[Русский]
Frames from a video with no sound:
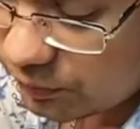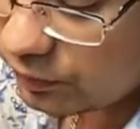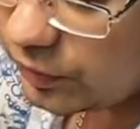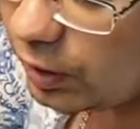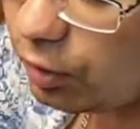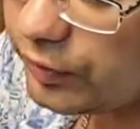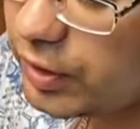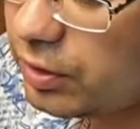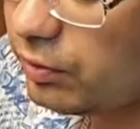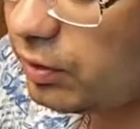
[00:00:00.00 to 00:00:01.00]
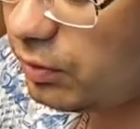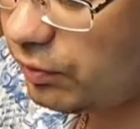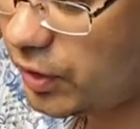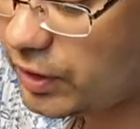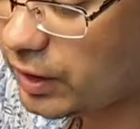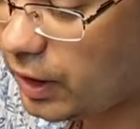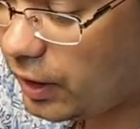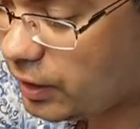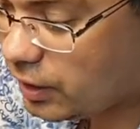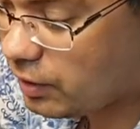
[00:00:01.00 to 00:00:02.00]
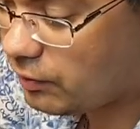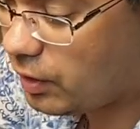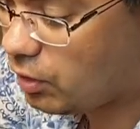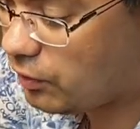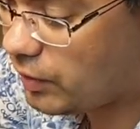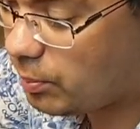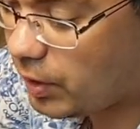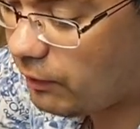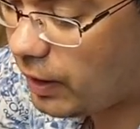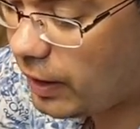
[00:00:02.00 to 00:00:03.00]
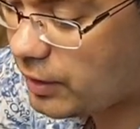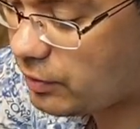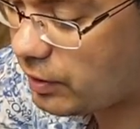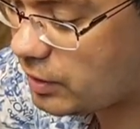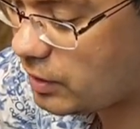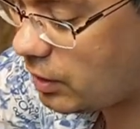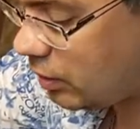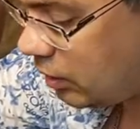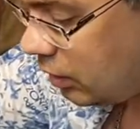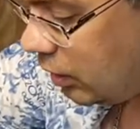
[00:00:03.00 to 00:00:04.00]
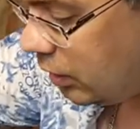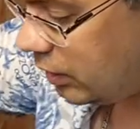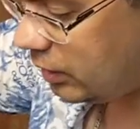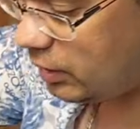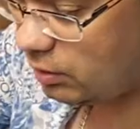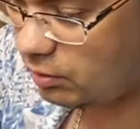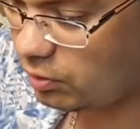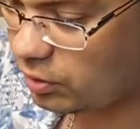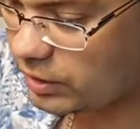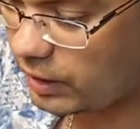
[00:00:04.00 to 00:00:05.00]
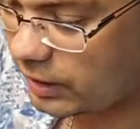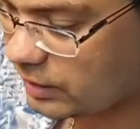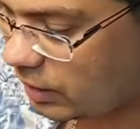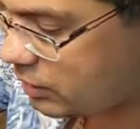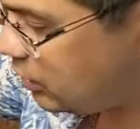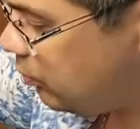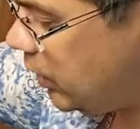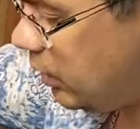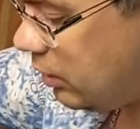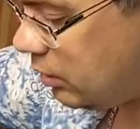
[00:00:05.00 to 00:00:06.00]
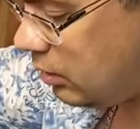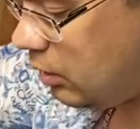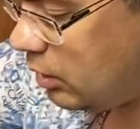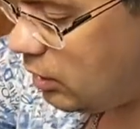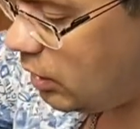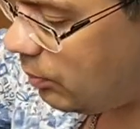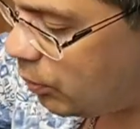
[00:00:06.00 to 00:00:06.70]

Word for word: в головке, в шестиграннике, в головке проворачивается. И до заказал себе до